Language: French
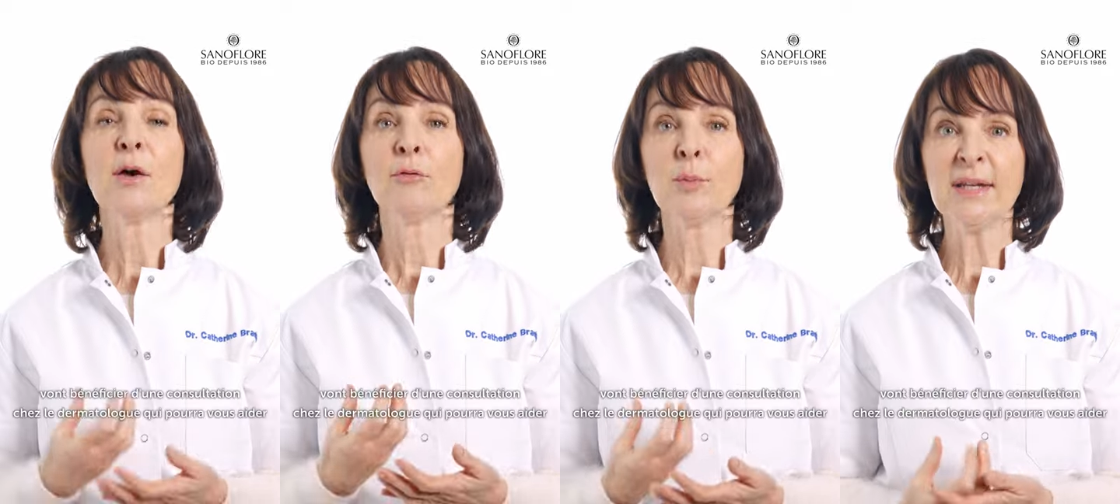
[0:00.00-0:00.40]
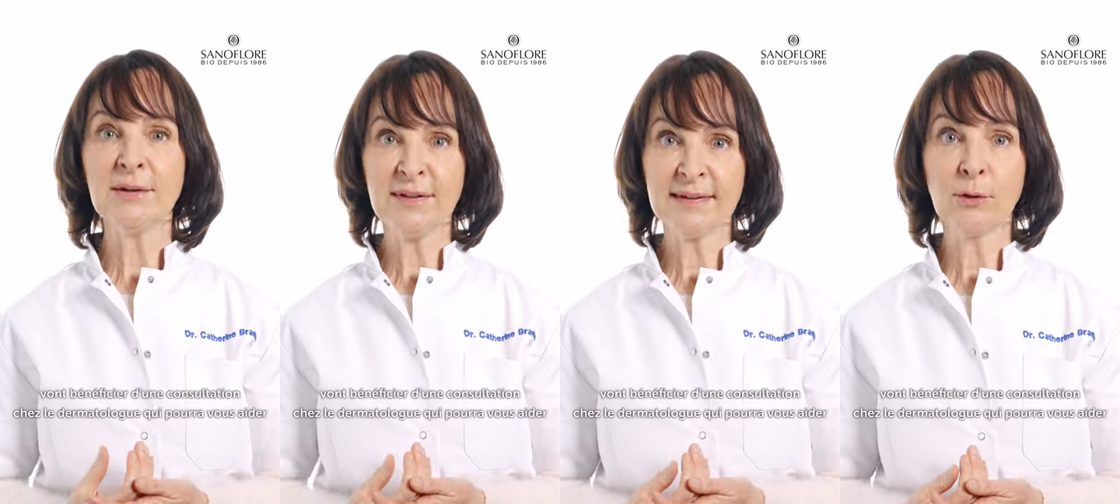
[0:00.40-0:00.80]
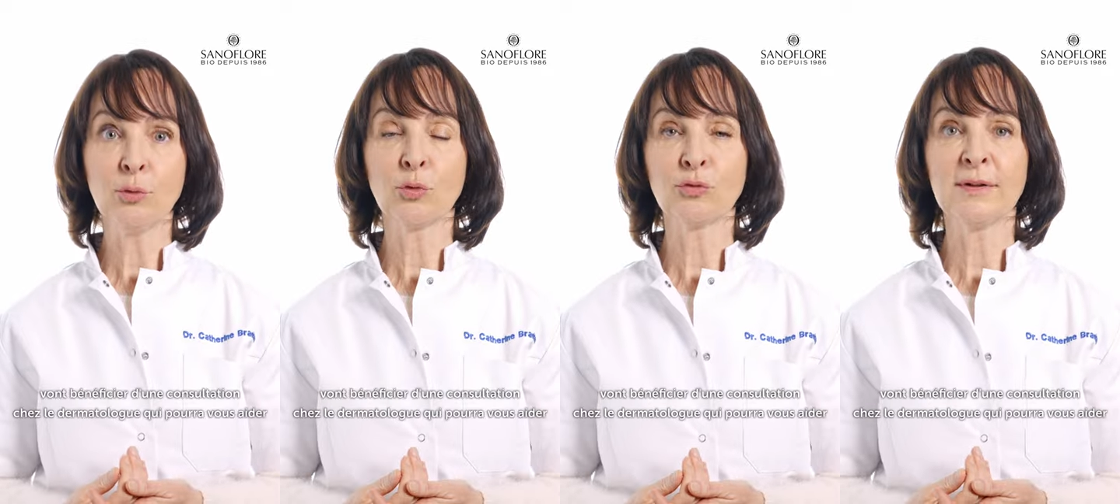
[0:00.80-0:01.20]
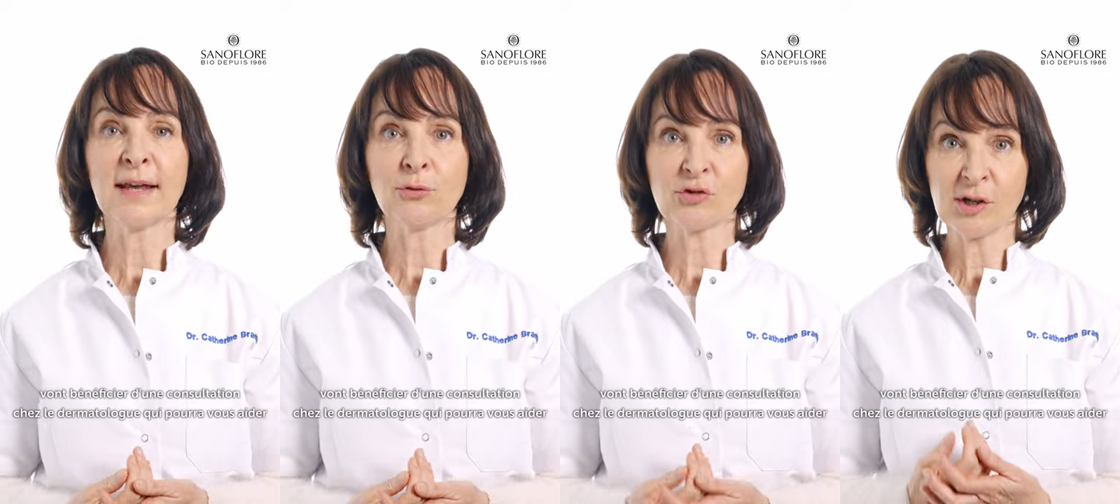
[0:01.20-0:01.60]
vont bénéficier d'une
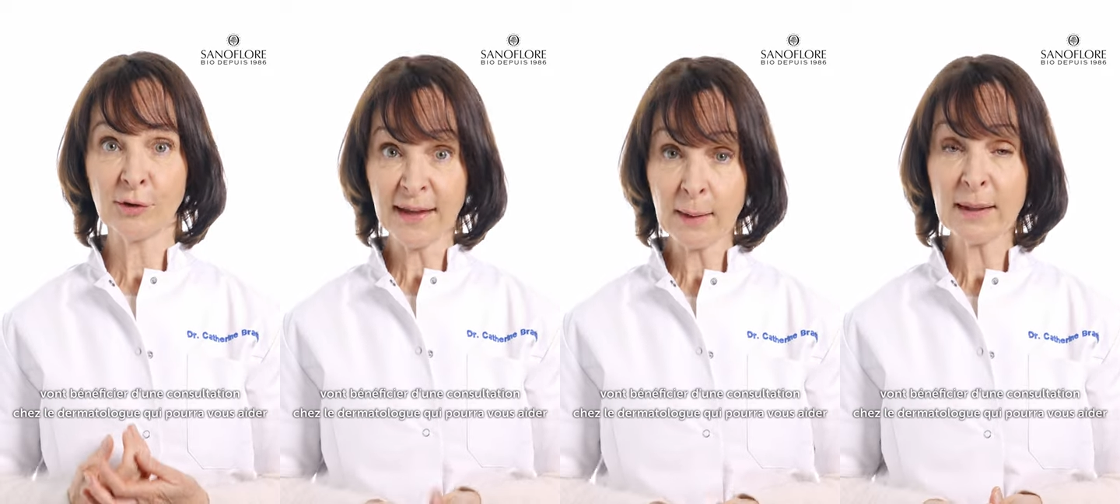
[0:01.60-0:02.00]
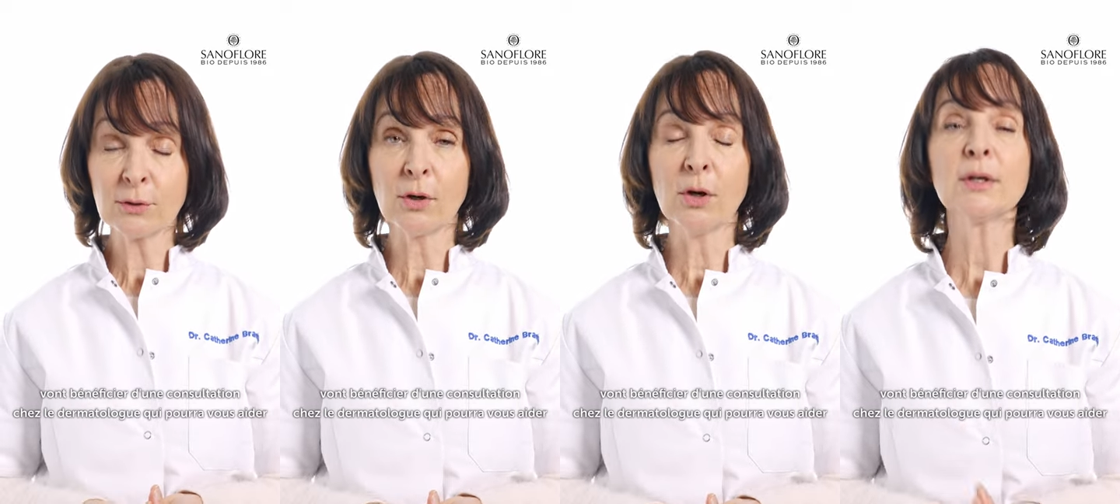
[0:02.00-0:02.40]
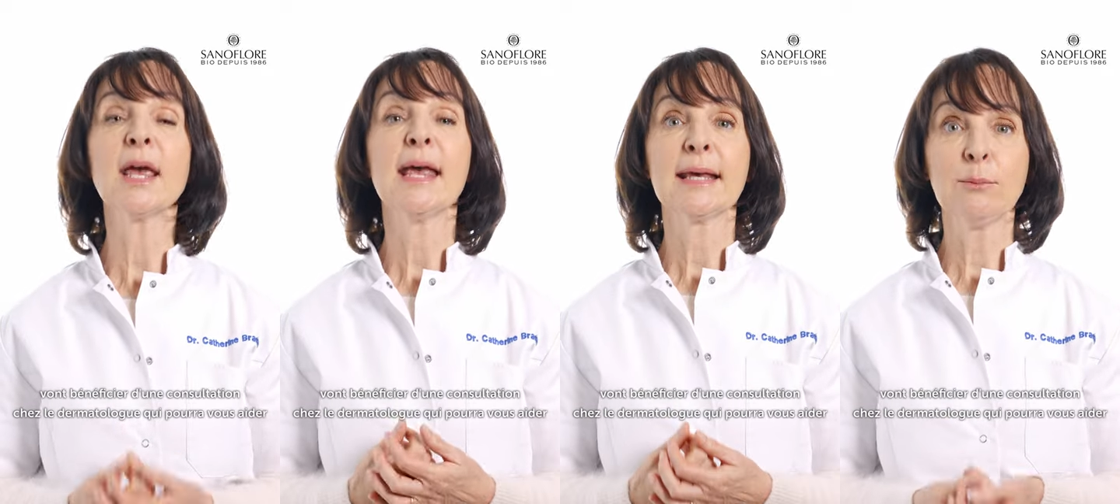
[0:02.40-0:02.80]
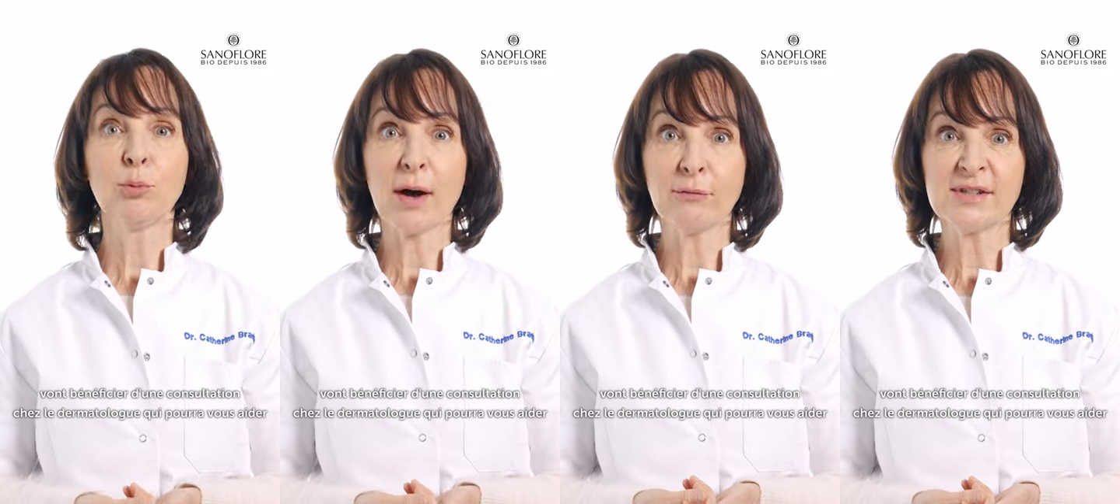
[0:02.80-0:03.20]
consultation chez le dermatologue qui
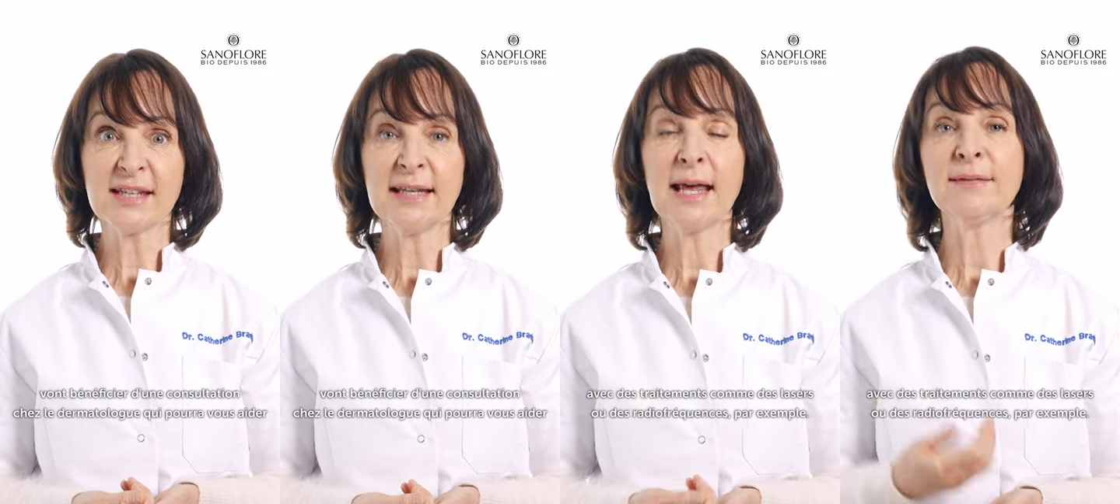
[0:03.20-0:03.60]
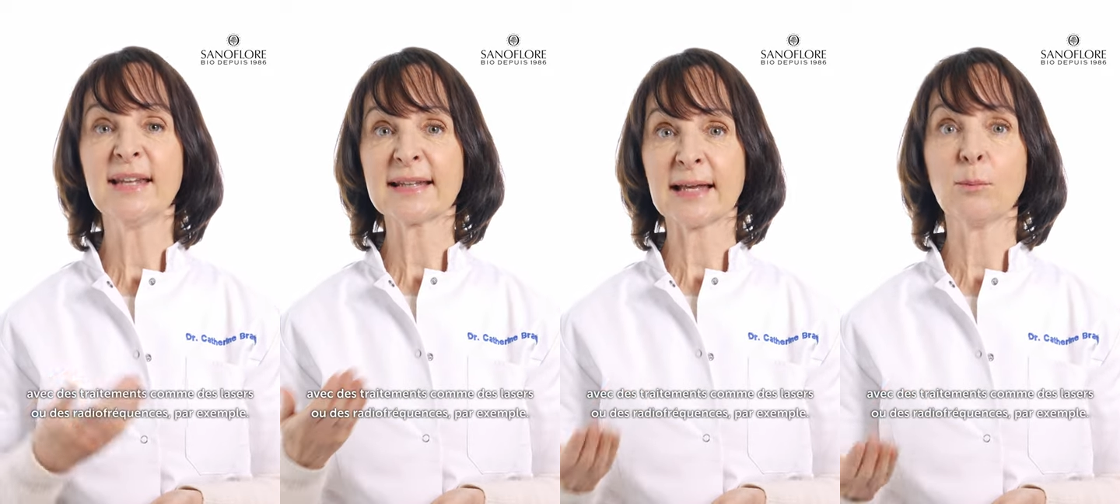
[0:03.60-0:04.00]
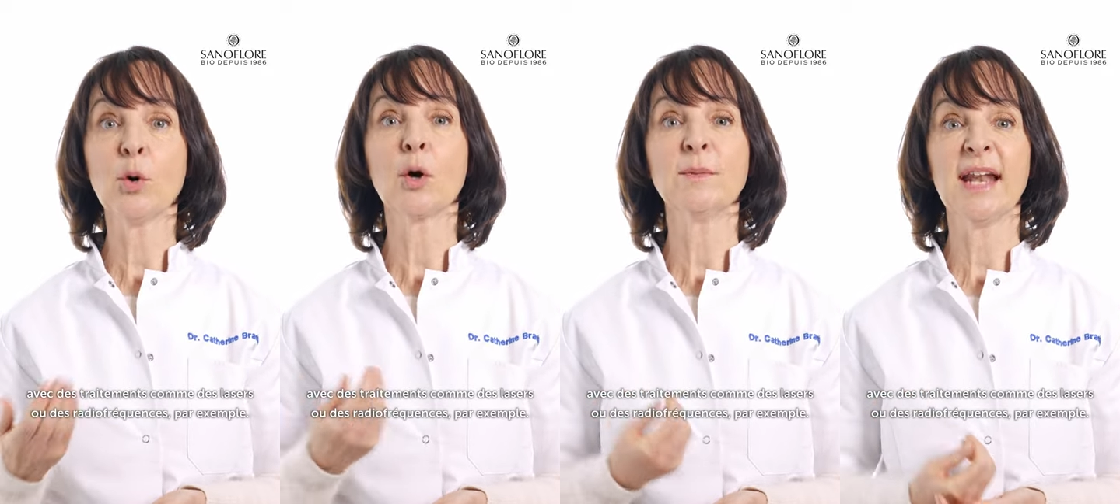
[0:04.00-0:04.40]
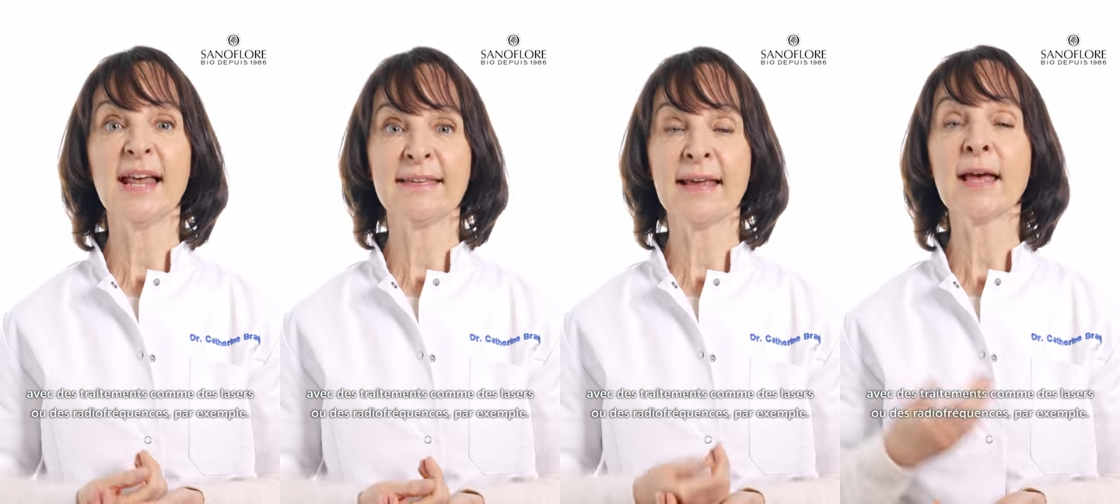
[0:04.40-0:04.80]
pourra vous aider avec des traitements comme des
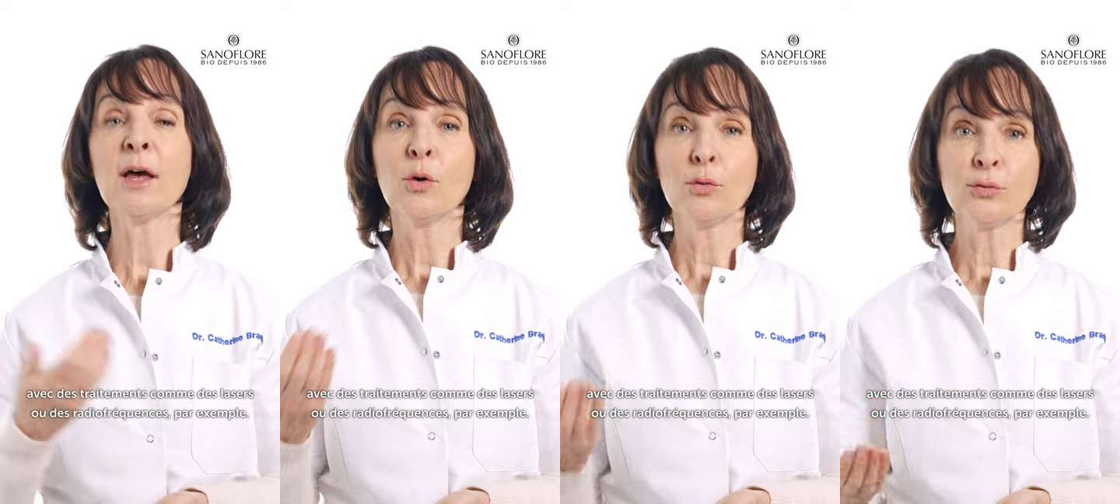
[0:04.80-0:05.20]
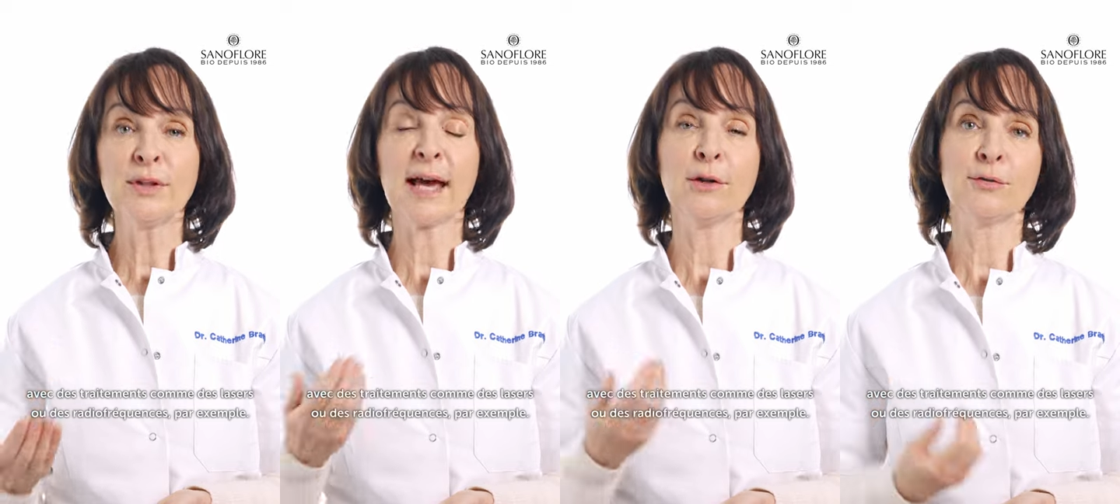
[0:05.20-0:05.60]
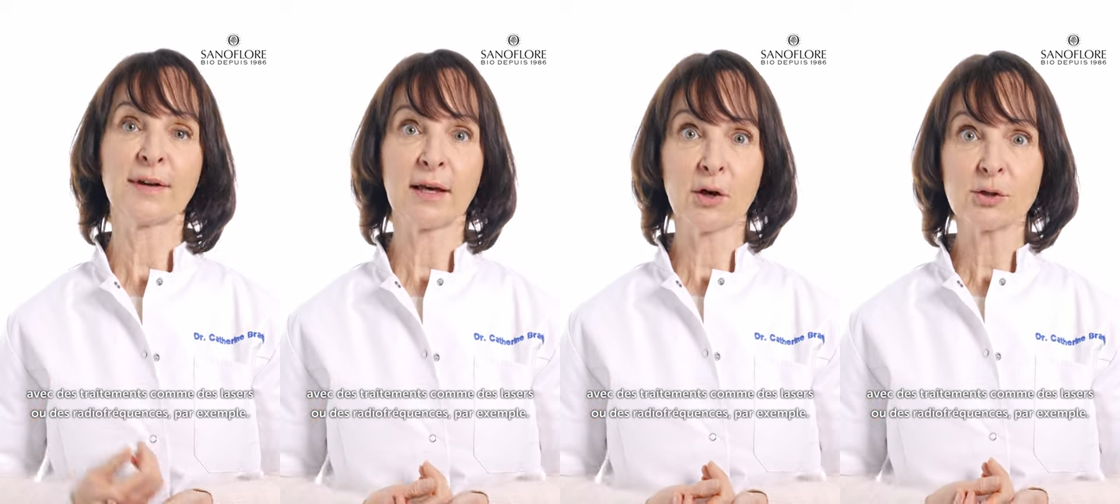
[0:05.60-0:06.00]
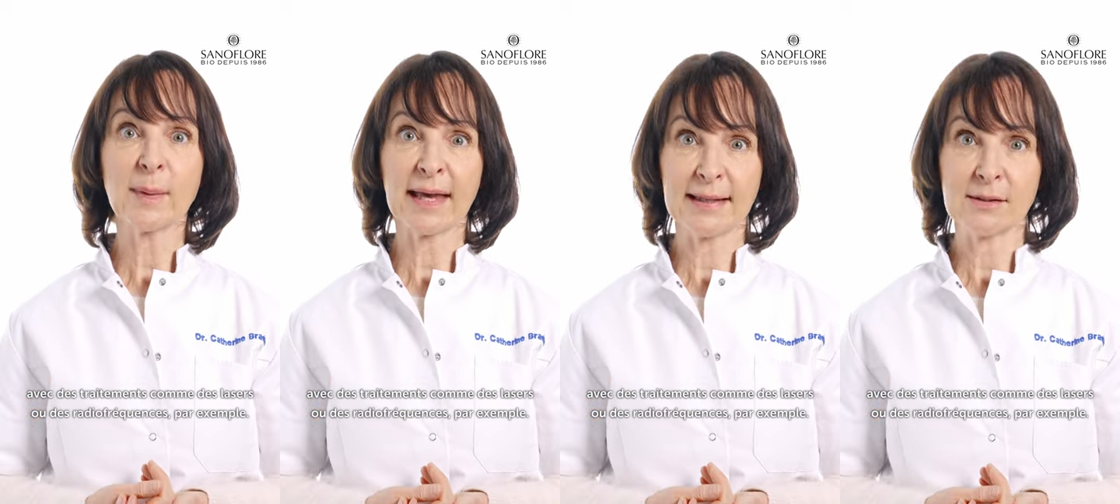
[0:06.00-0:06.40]
lasers ou des radiofréquences
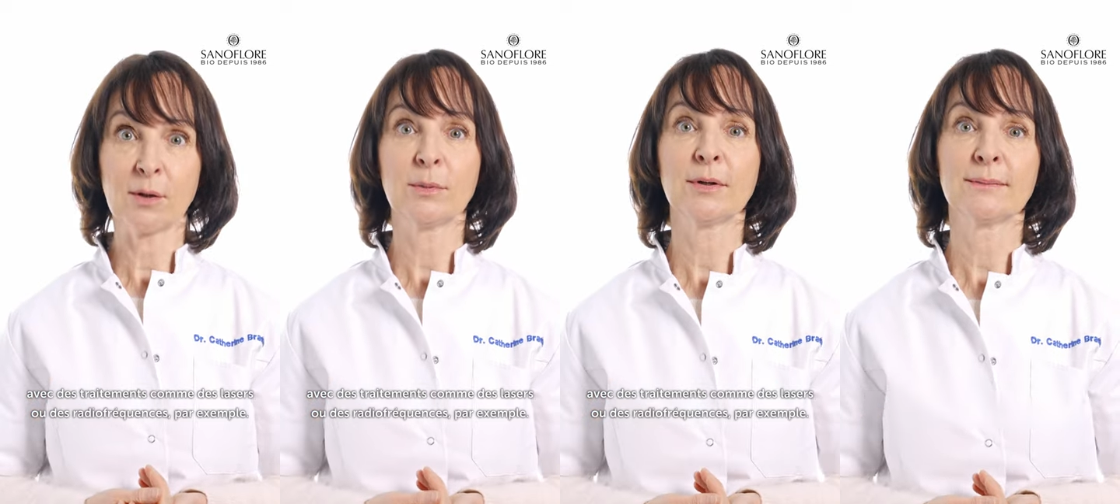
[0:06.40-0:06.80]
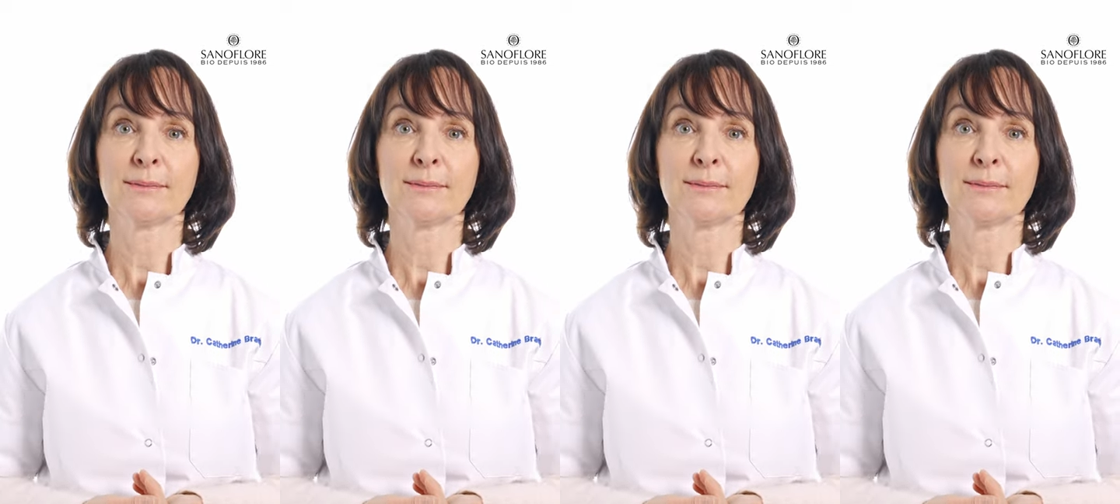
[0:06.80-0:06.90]
par exemple.